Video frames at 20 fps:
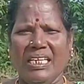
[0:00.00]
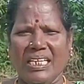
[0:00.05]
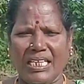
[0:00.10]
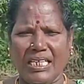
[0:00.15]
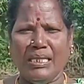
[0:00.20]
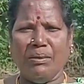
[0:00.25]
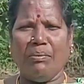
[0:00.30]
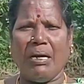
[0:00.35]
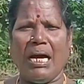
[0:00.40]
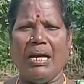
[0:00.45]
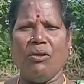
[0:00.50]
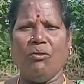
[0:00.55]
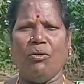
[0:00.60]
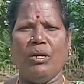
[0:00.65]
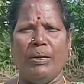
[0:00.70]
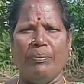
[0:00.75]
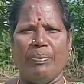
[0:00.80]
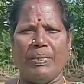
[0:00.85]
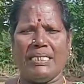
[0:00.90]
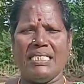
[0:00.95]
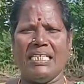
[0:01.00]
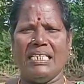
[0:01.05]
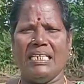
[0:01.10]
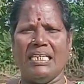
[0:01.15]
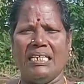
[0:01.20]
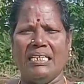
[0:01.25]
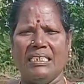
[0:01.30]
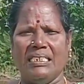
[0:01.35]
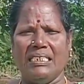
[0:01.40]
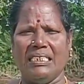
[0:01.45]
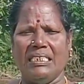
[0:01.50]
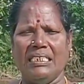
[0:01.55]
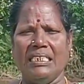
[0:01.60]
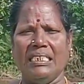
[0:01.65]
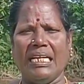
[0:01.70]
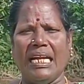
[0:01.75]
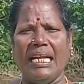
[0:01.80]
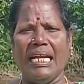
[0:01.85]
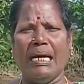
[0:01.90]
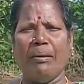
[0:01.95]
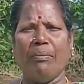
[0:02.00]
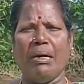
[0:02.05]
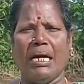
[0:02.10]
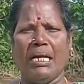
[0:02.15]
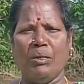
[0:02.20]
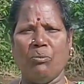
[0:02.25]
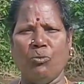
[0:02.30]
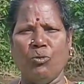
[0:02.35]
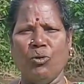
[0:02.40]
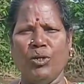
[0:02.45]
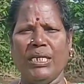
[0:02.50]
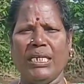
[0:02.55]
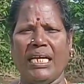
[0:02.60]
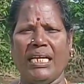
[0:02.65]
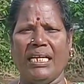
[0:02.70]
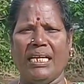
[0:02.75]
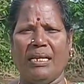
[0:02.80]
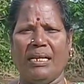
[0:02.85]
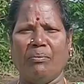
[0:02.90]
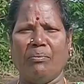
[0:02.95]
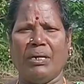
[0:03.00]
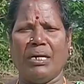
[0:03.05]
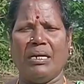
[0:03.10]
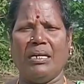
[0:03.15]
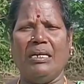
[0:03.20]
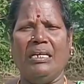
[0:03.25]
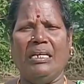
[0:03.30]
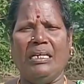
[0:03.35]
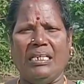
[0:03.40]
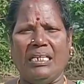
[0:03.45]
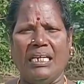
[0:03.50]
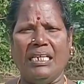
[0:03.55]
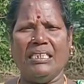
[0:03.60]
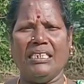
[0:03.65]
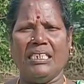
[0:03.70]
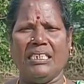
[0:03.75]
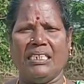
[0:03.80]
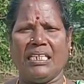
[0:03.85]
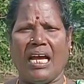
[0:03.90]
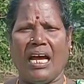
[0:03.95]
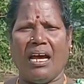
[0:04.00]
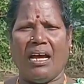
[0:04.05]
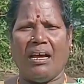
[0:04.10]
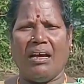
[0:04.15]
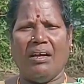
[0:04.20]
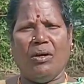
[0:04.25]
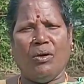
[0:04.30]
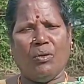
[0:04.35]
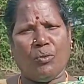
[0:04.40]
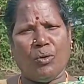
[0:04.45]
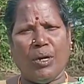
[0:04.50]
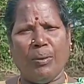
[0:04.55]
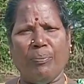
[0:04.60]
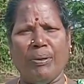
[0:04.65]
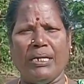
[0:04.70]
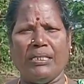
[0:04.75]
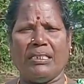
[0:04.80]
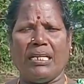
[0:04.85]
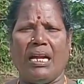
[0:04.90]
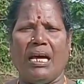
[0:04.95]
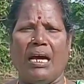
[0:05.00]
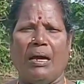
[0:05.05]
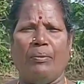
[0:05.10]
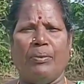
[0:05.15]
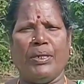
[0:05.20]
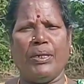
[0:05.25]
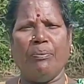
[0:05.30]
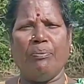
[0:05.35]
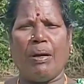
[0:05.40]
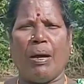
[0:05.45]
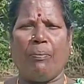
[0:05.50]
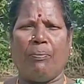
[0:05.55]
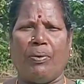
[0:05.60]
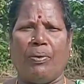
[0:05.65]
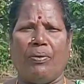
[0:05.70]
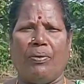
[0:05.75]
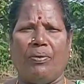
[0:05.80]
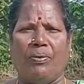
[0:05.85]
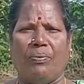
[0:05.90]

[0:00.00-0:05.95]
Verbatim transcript: இது மாதிரி உள்ள பிரச்சனைகளுக்கு என்ன மாதிரி மூலிகையை நம்ம எடுத்துக்கிட்டா குணப்படுத்தலாம் அப்படின்னு பார்ப்போம்